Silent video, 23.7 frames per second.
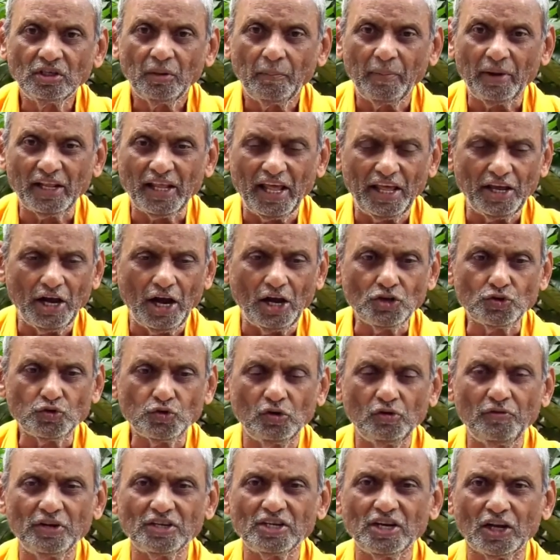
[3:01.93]
మరి హై
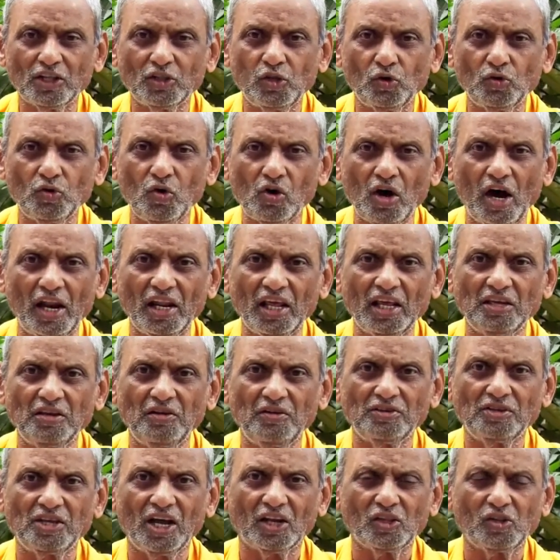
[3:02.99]
స్కూల్ విద్యార్థులకు కాలేజీ
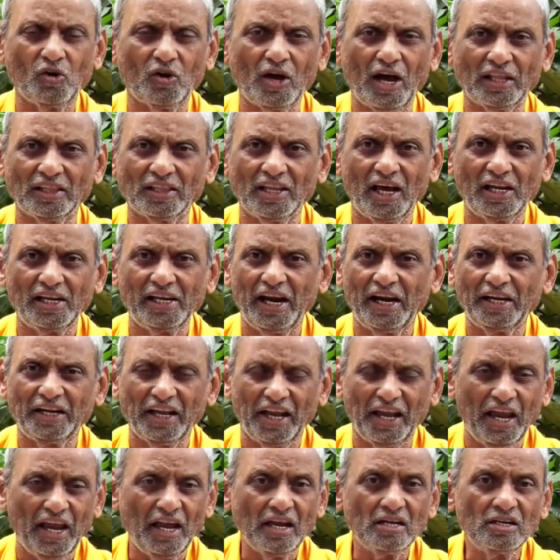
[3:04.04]
విద్యార్థులకు అందాలి
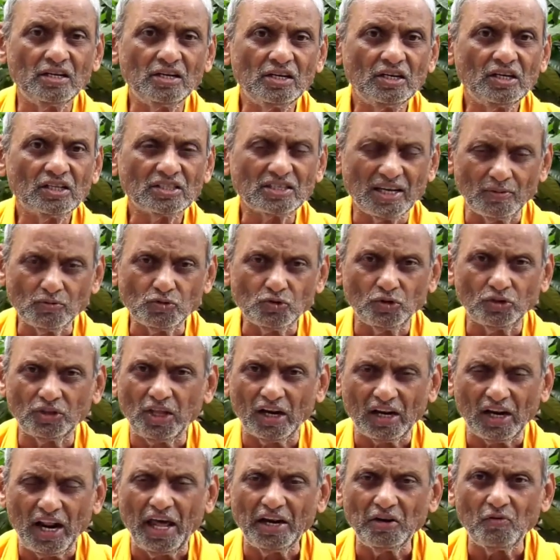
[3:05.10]
అంటే సంస్కృతం
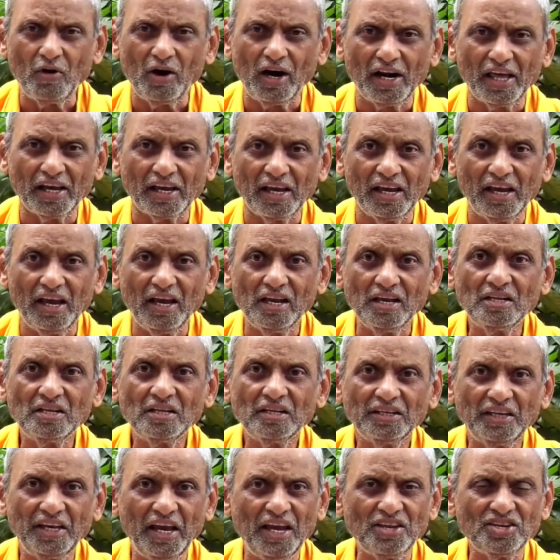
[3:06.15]
రాని వాళ్ళకి
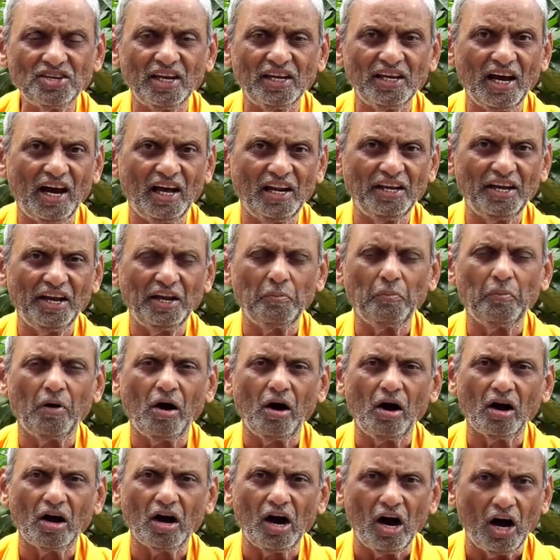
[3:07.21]
ఏం చేయాలి అని
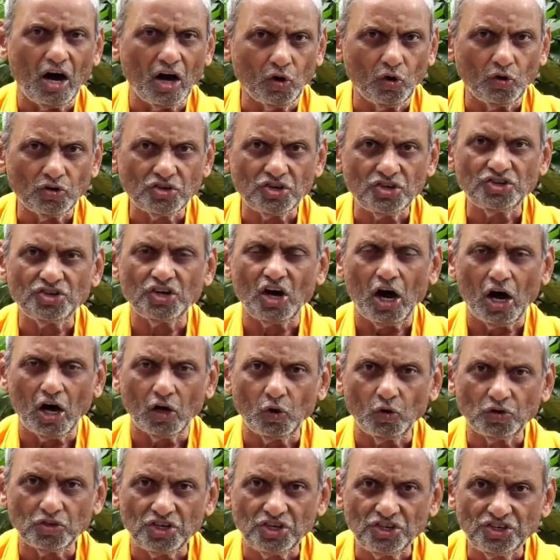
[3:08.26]
బాగా ఆలోచించి
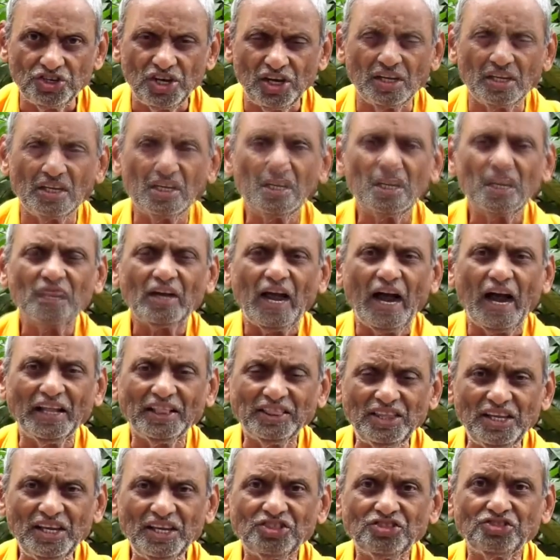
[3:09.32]
ఆలోచించి
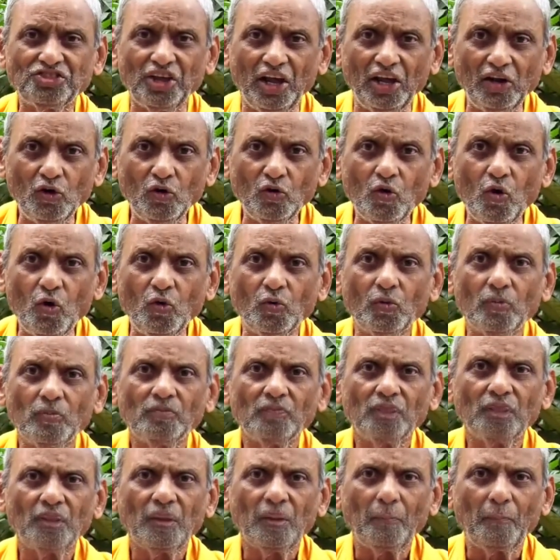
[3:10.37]
అతి తెలుగు
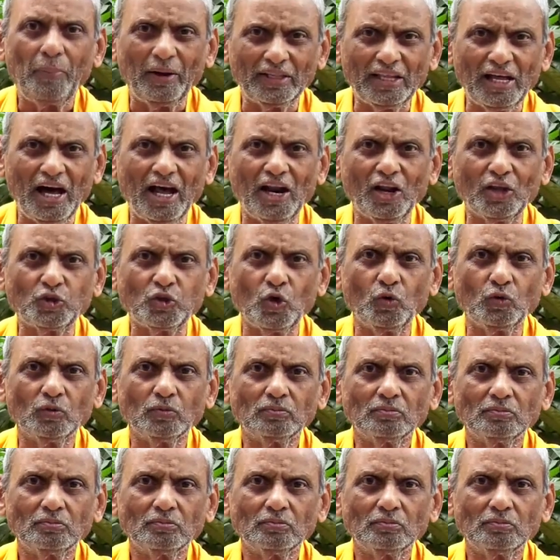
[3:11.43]
పదాలతో